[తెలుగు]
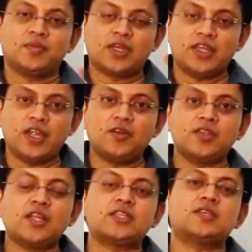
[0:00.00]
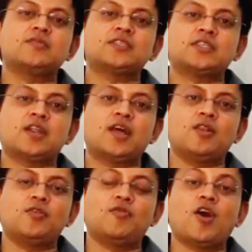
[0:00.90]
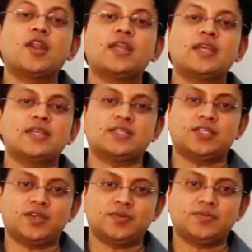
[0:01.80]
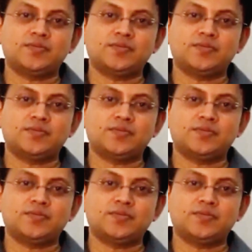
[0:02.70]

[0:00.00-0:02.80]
పదిహేడు వందల సంవత్సరాల్లో వార్నింగ్ ఇచ్చాడు